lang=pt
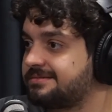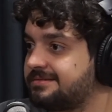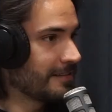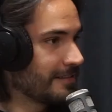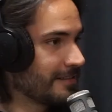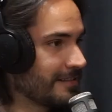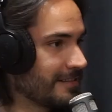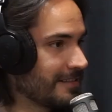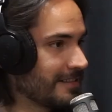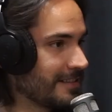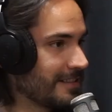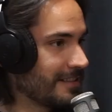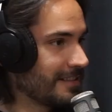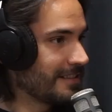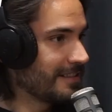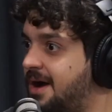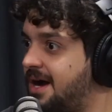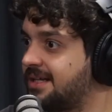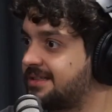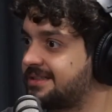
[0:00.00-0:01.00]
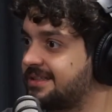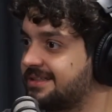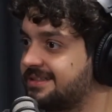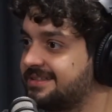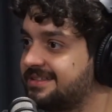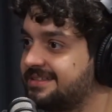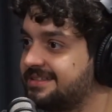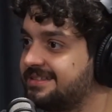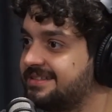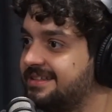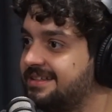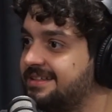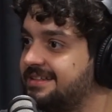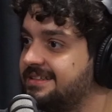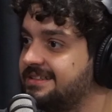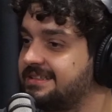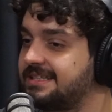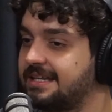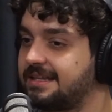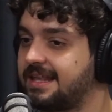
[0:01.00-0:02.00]
Que proteção de bosta. É.
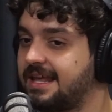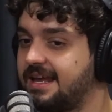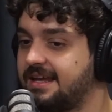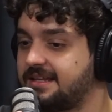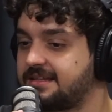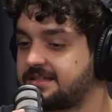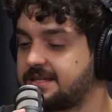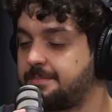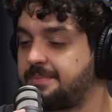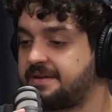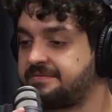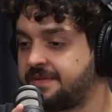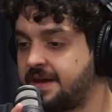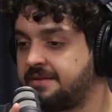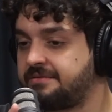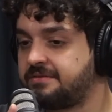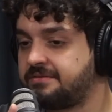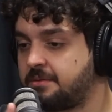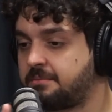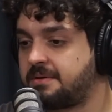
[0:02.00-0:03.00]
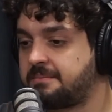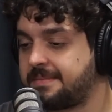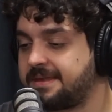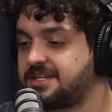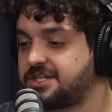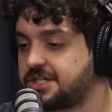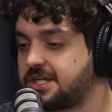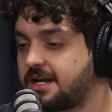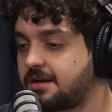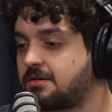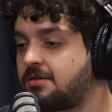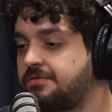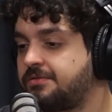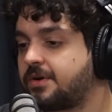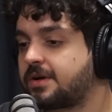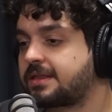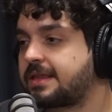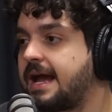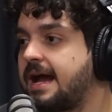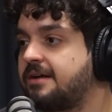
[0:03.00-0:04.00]
você prefere viver uma mentira
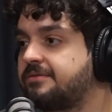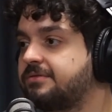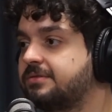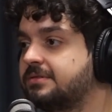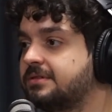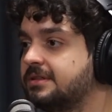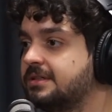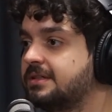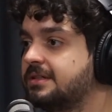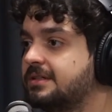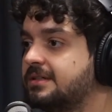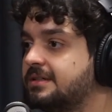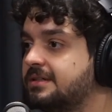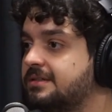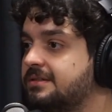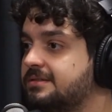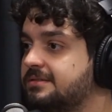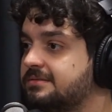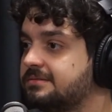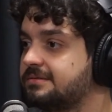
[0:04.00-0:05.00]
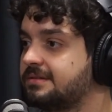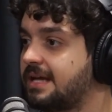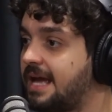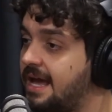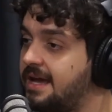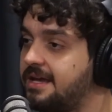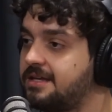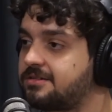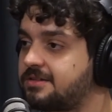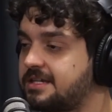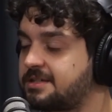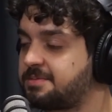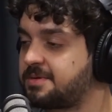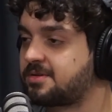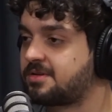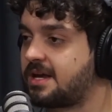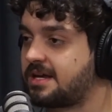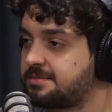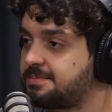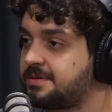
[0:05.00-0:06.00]
confortável. É isso que as
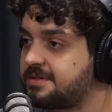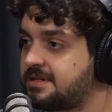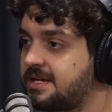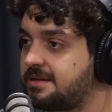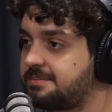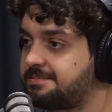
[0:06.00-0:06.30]
pessoas, é. as pessoas